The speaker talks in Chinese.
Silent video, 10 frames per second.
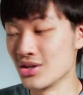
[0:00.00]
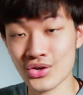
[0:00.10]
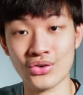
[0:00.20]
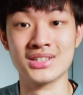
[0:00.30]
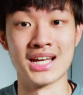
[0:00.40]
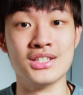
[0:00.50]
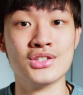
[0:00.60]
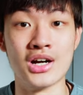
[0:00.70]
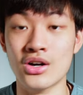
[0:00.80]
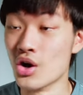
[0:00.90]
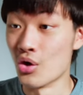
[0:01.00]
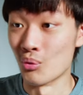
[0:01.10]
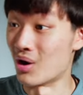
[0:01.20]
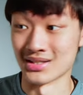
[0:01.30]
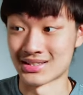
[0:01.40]
用了才知道，
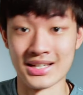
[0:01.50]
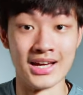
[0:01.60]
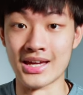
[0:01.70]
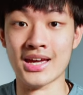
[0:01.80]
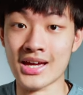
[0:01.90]
哇塞，